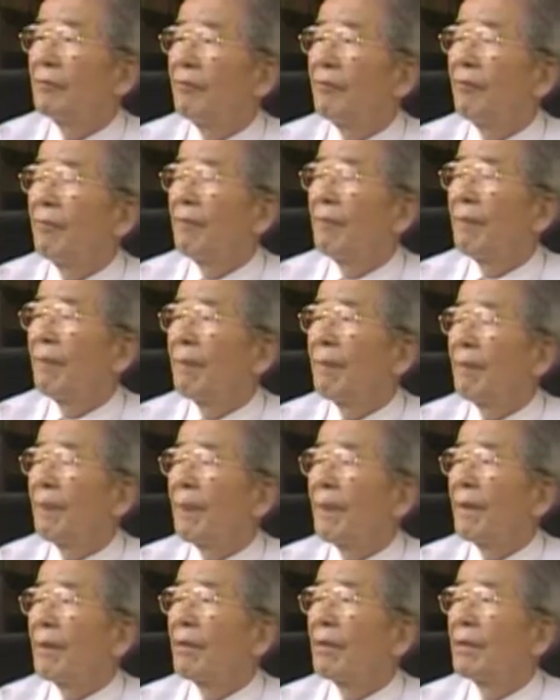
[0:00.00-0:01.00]
あの金子木
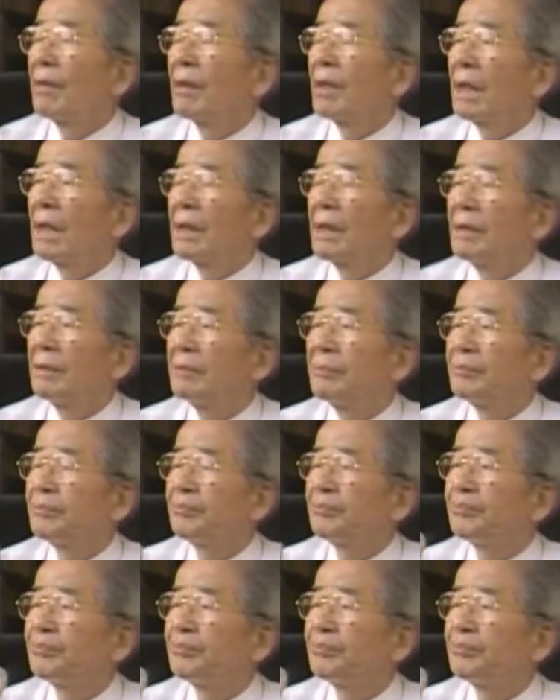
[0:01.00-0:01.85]
さんが初